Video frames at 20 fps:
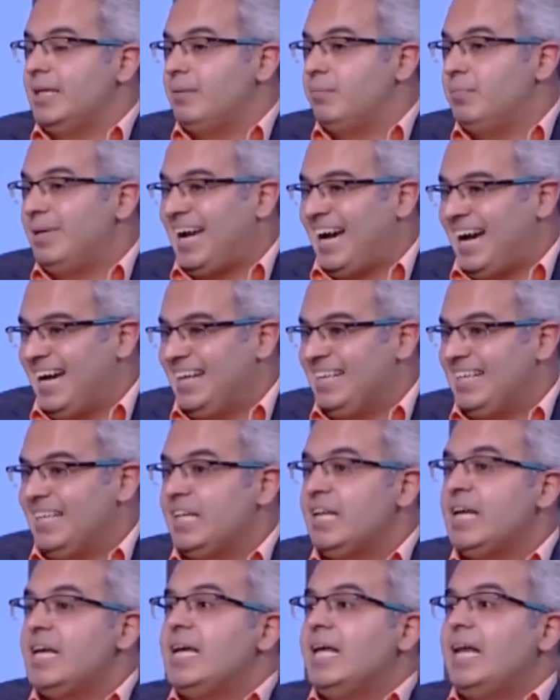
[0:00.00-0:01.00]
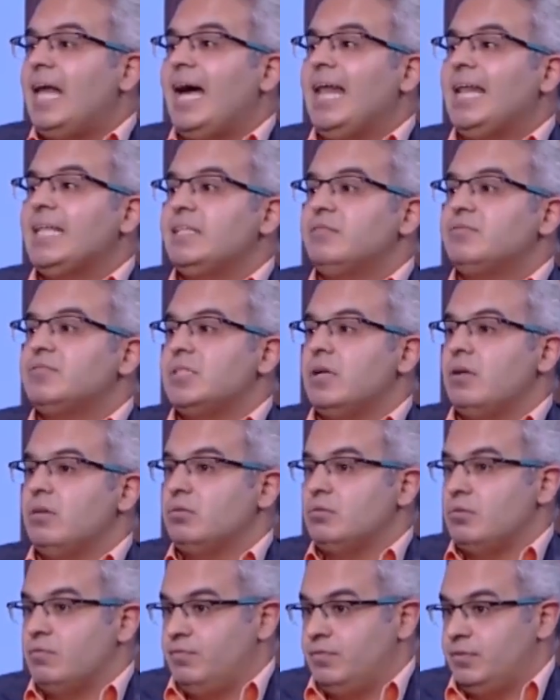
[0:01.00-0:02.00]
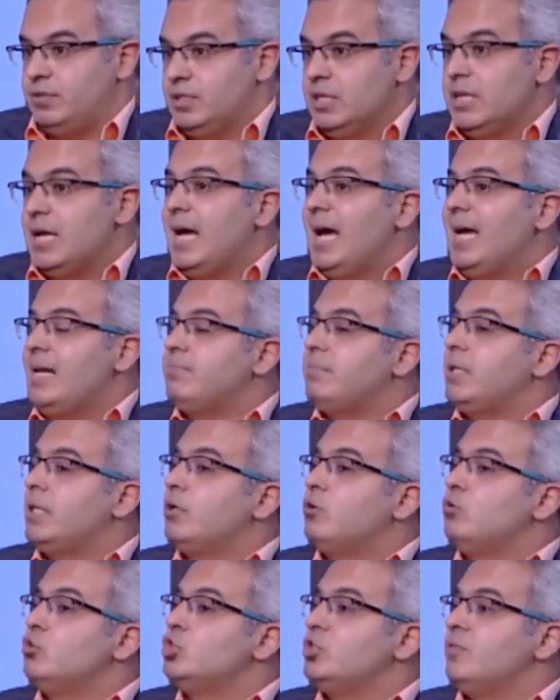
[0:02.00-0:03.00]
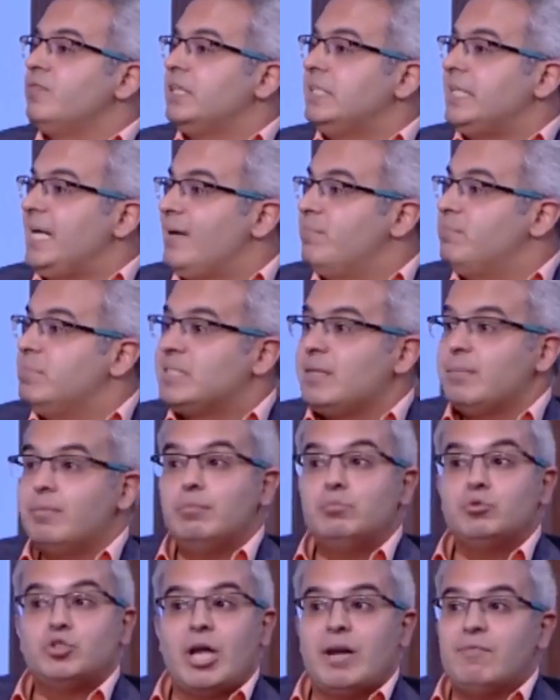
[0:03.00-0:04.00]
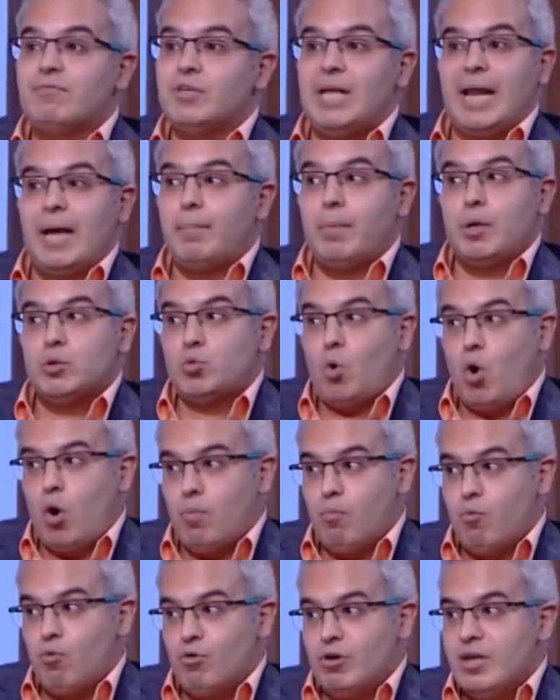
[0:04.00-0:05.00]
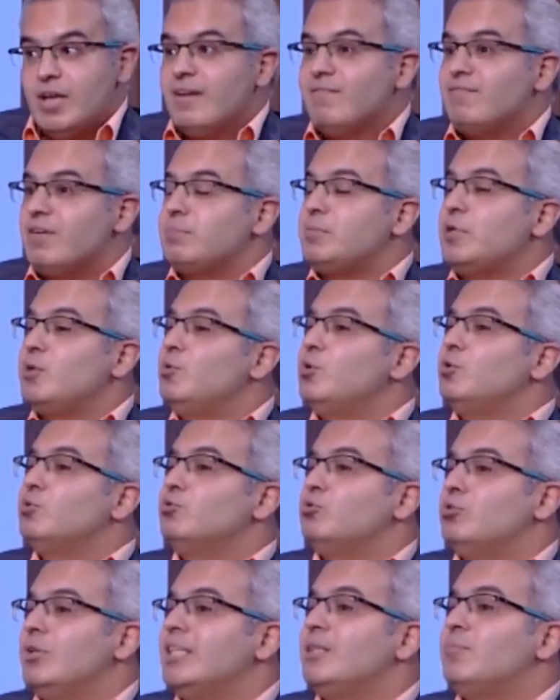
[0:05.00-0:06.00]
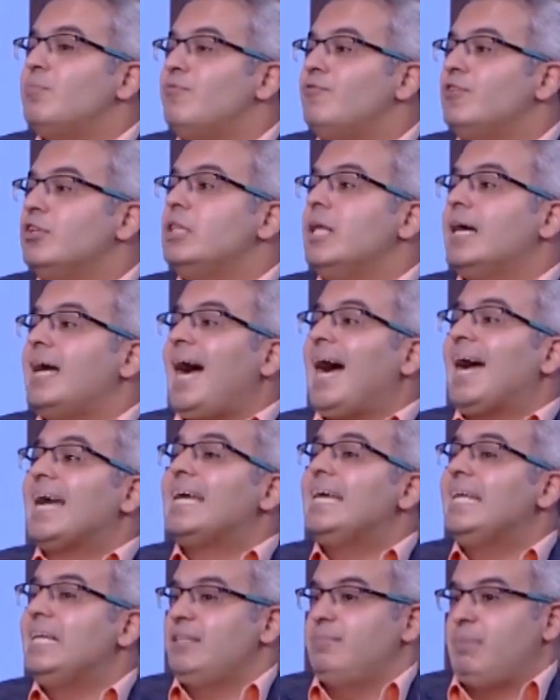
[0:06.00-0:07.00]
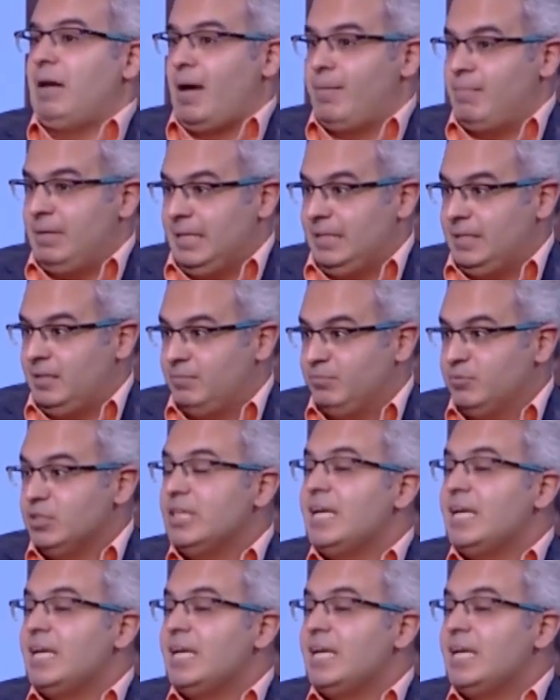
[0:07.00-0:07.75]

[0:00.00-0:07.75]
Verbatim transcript: بيحلل الحاله النفسيه للطفل هل ابتدى يخش في اكتئاب بسبب مش عارف يلعب مع اصحابه فيبتدي يقول لي دكتور نادر من فضلك عجل لي بالعمليه